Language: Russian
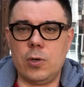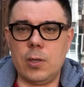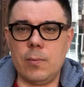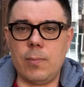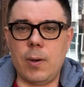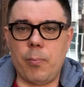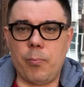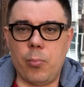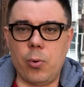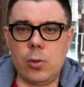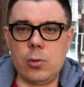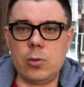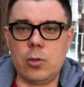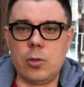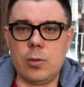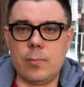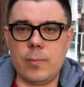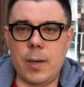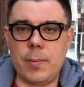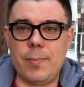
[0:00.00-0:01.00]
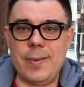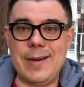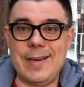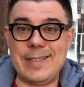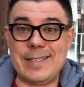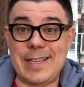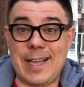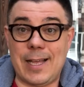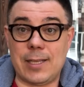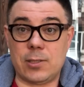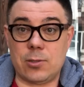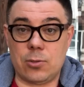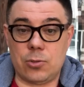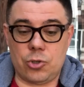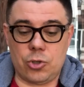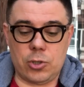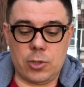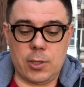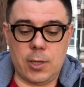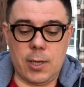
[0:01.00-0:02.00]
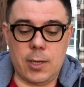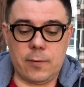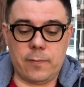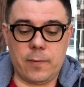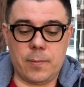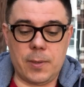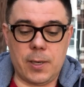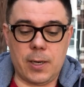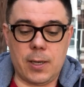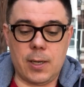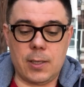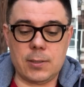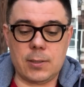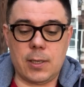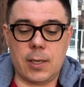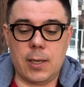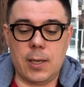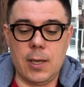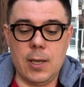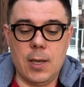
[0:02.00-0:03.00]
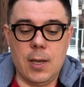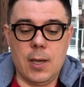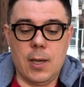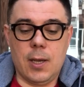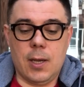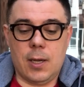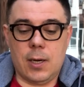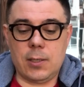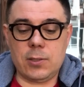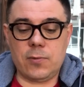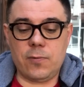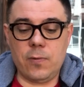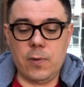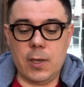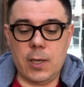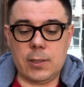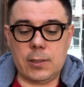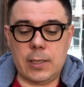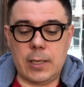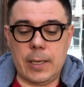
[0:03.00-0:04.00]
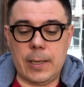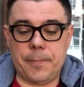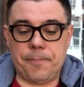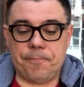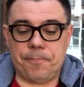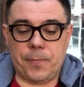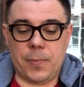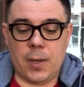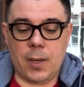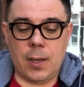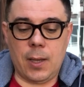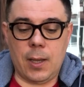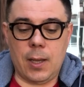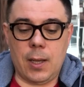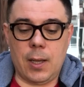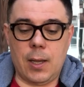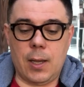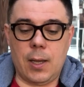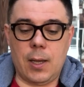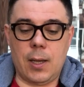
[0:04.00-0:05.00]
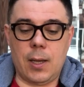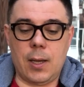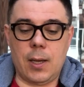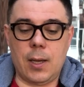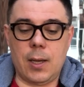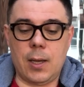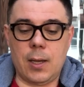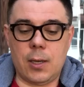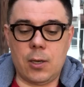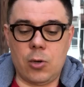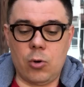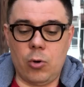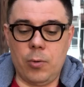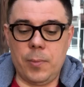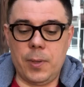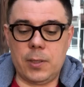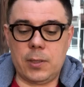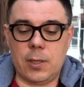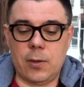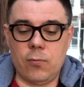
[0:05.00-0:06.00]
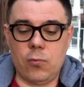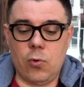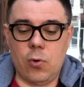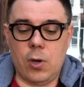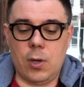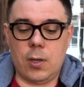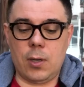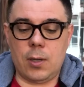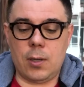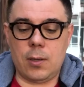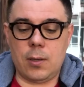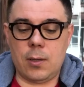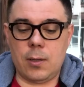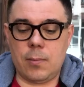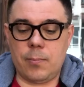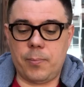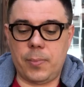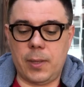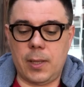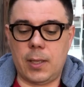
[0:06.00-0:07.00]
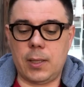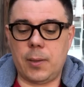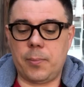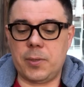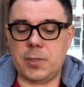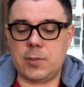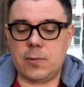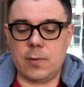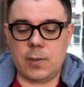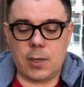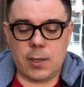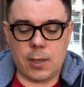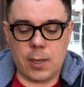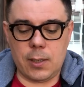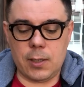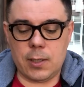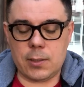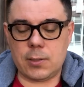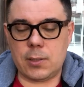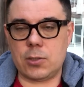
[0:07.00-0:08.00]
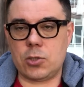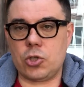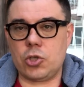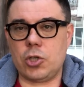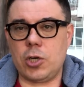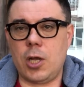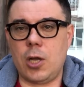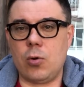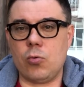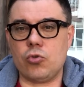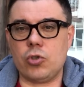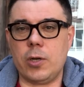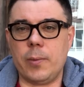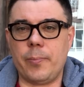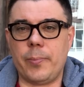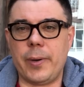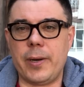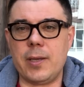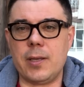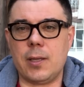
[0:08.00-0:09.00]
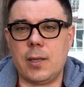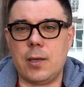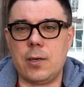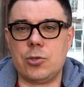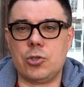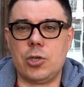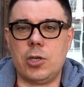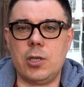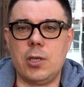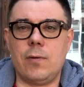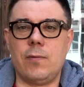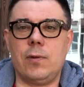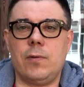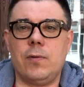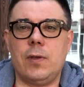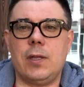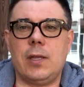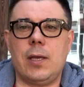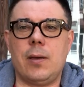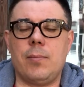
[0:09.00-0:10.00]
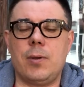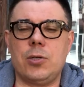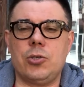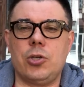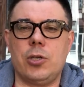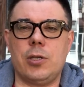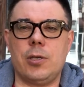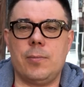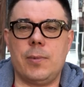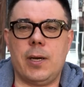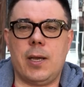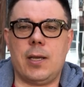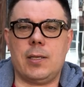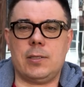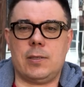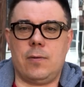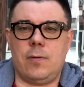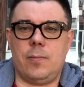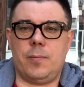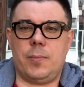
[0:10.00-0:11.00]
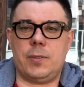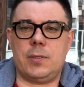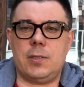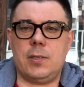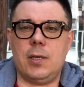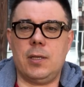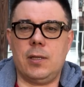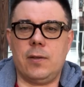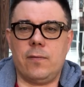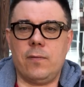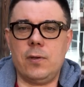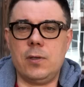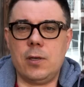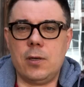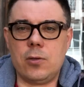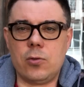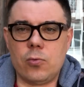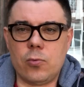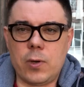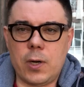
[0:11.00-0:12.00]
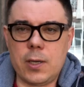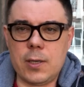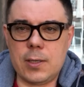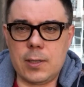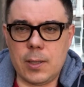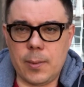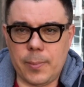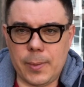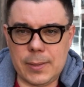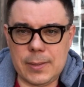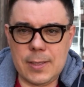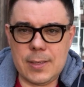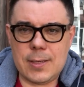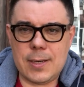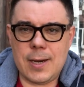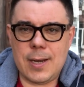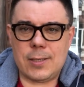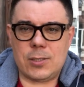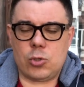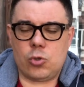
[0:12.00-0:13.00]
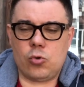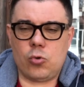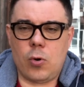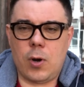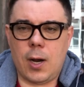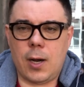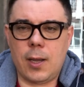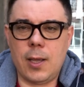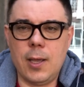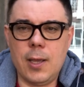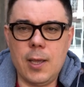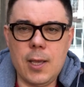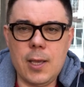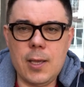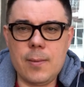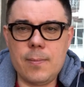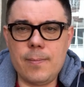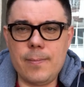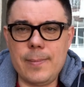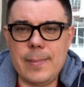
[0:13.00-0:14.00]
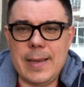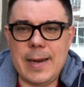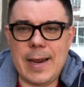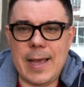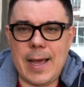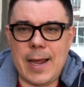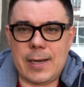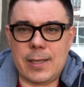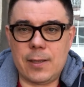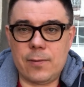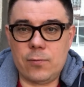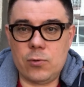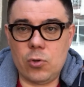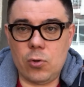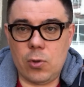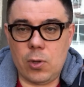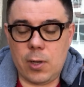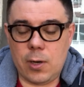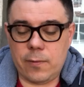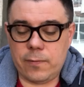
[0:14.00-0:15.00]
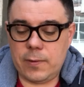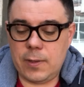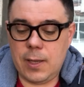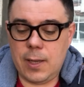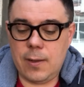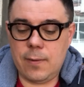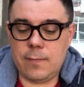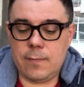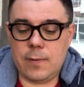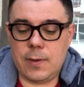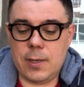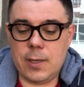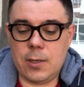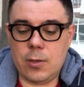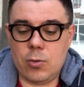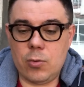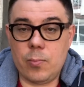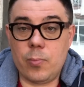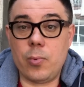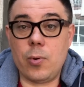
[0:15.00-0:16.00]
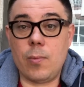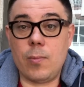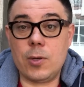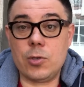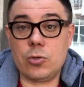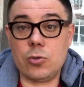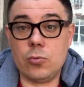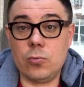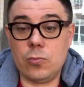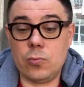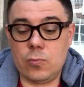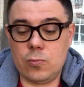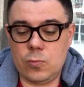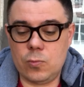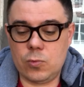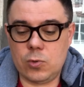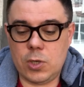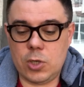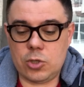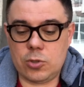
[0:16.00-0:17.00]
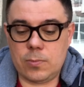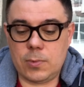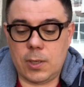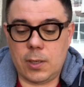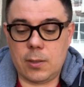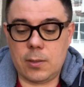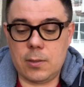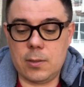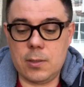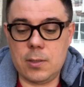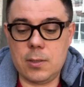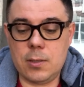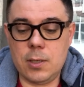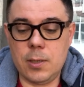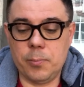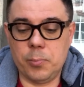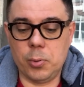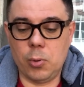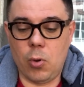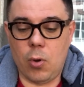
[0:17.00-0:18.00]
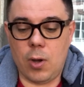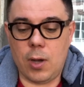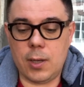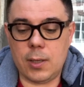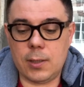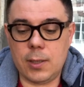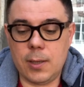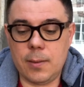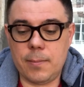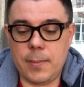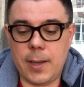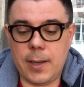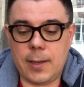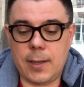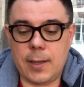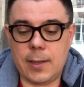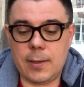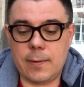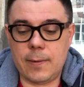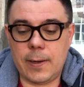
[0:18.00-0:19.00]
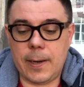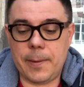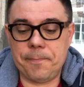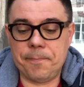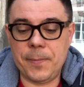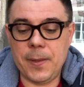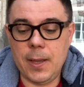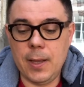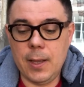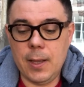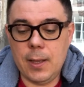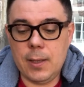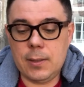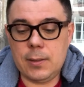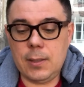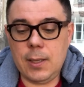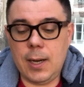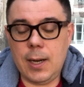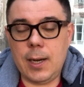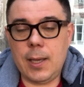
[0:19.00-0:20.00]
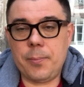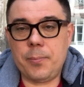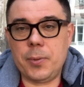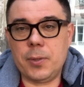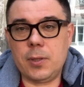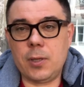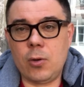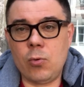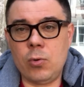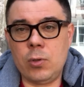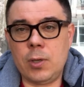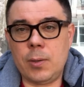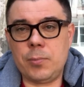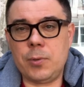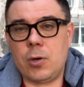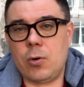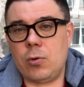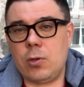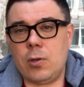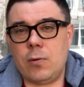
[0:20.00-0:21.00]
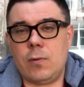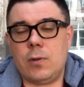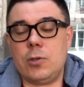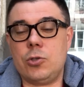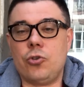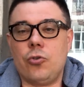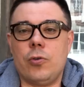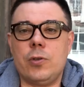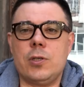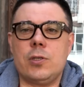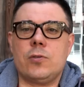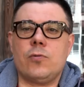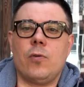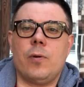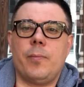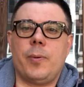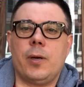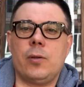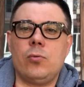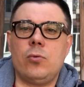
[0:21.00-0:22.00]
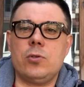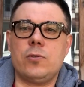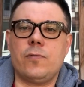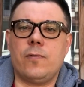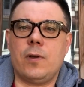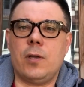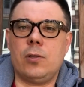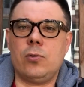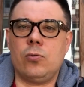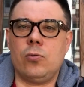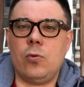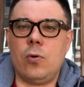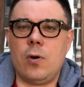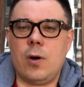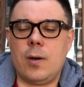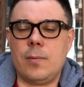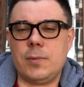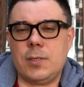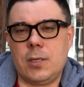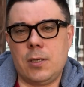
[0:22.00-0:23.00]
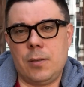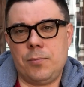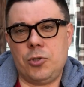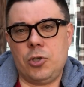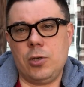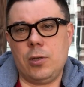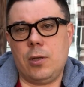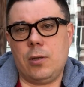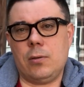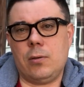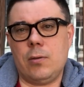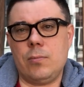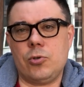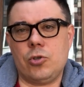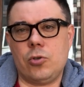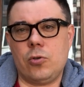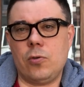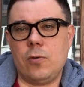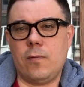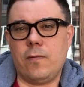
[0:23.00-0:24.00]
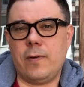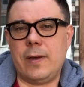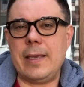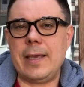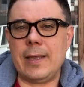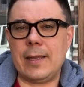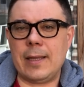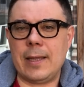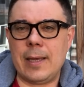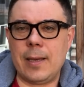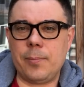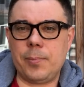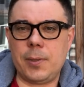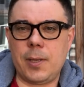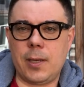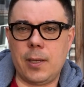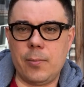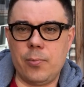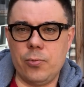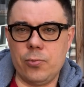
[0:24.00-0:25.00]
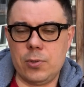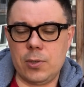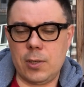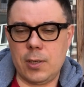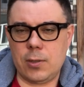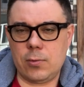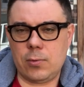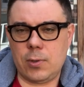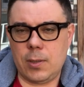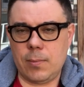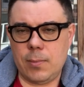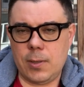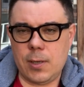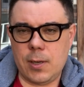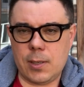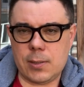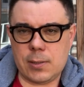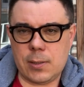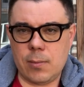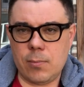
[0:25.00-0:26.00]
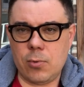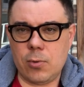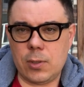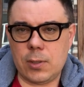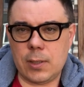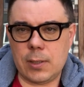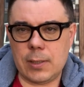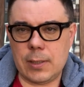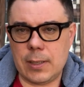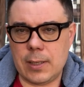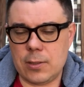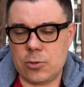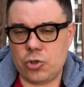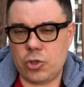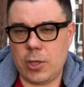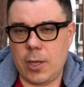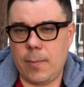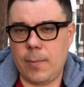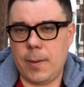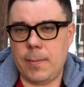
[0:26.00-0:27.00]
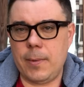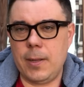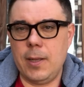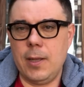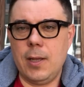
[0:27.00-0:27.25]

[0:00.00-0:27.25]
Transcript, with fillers: либо полную мобилизацию, считают в американской разведке. А, кроме того, а, Палата представителей Конгресса США уже приняла решение в ответ на обращение американского президента выделить Украине дополнительно 40 миллиардов долларов на военную помощь. Ну, ну скажем так, неплохо, да, мягко говоря. Далее, Пентагон обнародовал еще один свой прогноз, в котором сообщил о том, что военные планы Путина, которые были разработаны Генштабом,